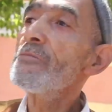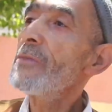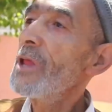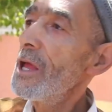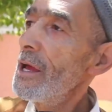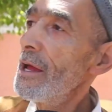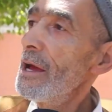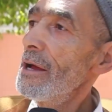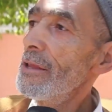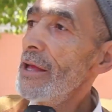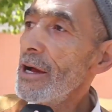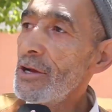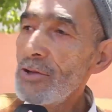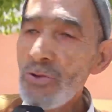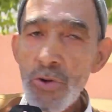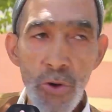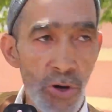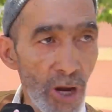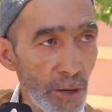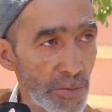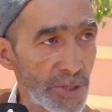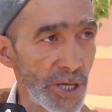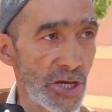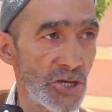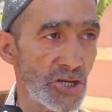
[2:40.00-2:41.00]
ايه هذاك
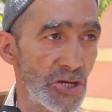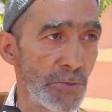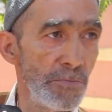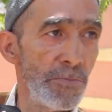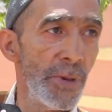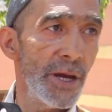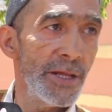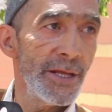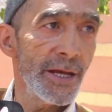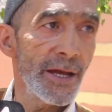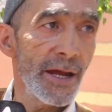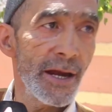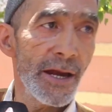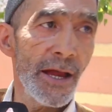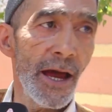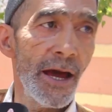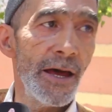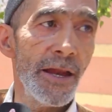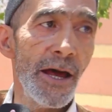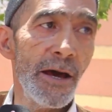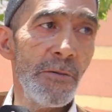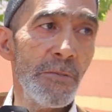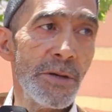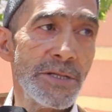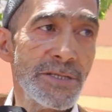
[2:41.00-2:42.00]
التراب تيشم هذيك الريحه
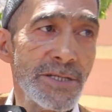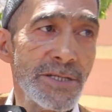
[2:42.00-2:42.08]
نعم